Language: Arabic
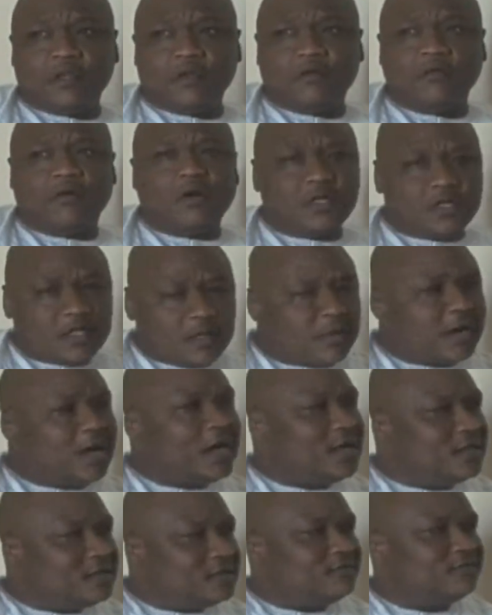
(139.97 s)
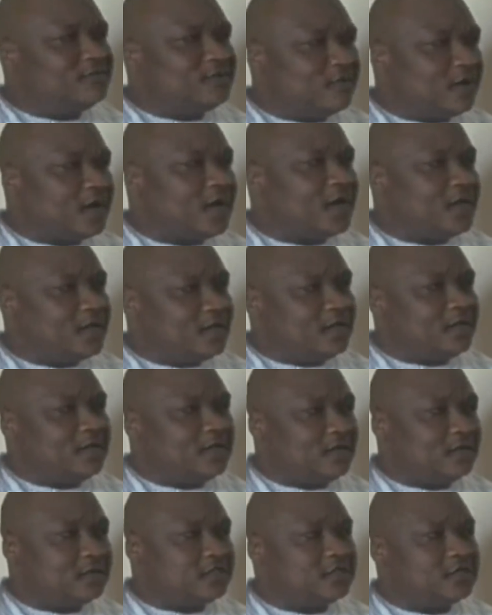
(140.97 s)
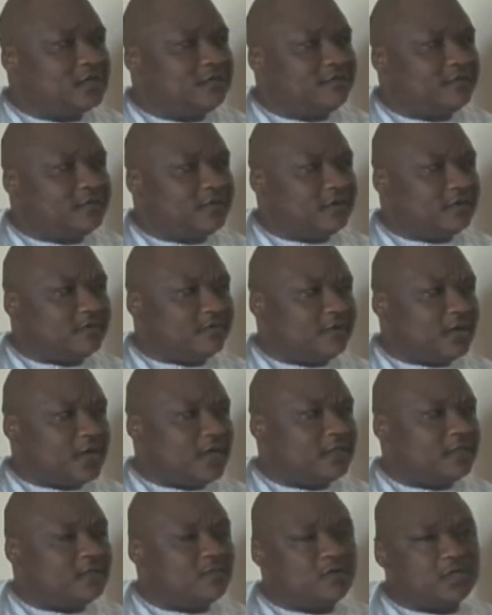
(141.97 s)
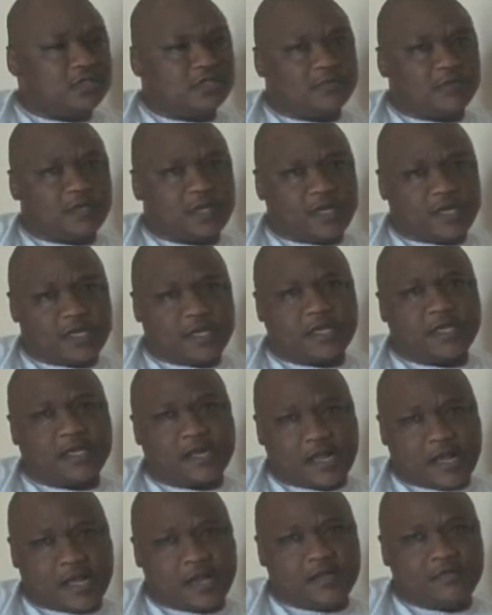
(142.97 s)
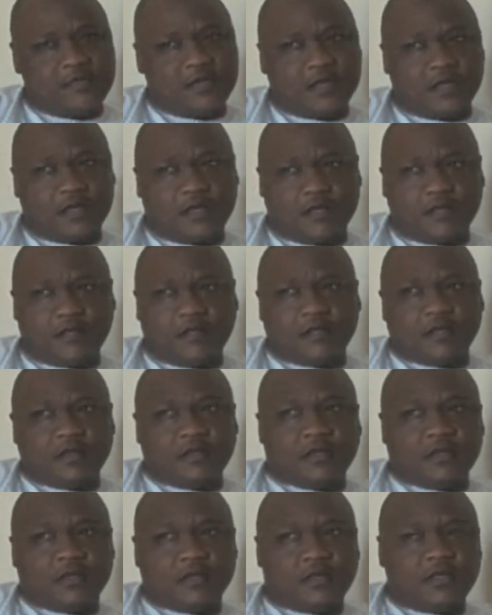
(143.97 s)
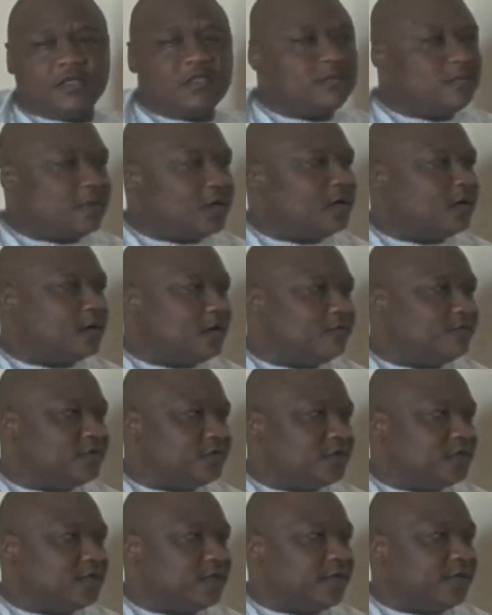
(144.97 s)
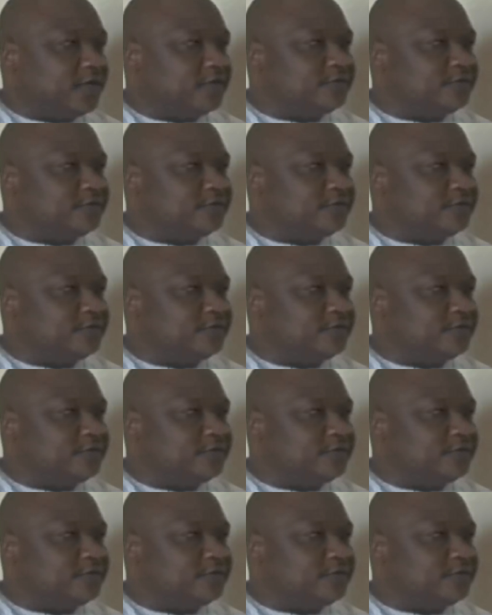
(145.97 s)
وتمرحلت في مراحل كثيرة جدا في في هذه المنظمة الخيرية العالمية التي مقرها في جدة